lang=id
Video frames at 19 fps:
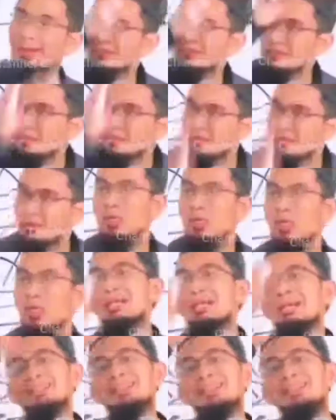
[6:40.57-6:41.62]
ngaji besok.
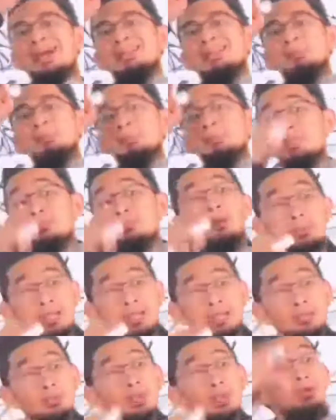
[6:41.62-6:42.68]
Ketika Anda menerima
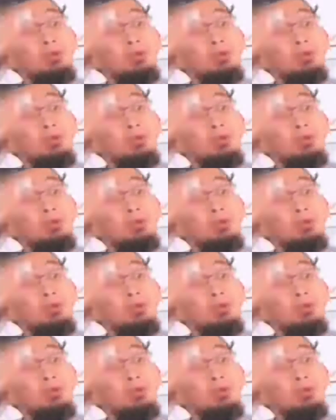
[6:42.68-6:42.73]
peran itu,